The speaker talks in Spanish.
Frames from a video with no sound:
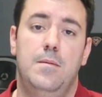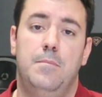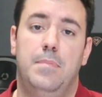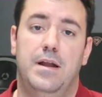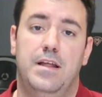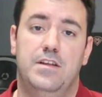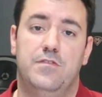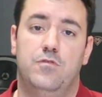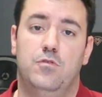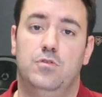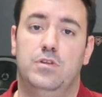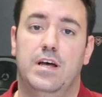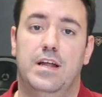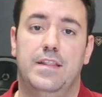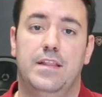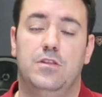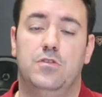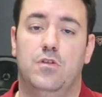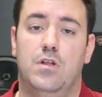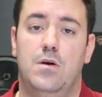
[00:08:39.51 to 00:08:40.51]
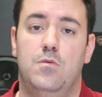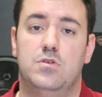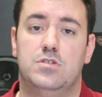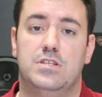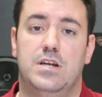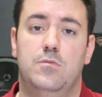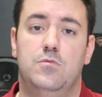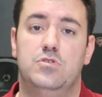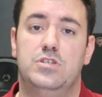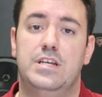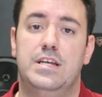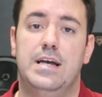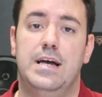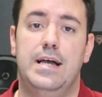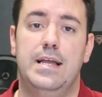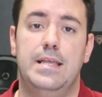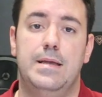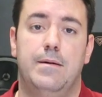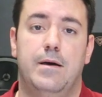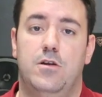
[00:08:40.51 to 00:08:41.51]
para disfrutar de toda vuestra
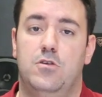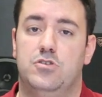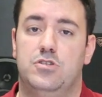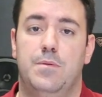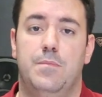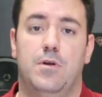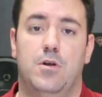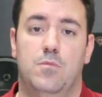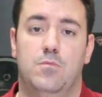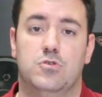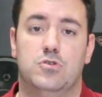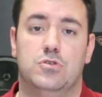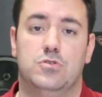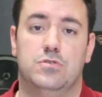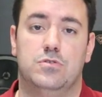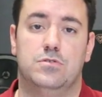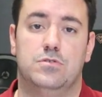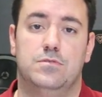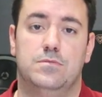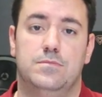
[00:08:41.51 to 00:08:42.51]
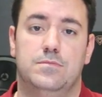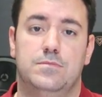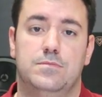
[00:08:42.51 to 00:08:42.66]
música y llevarlo siempre con vosotros.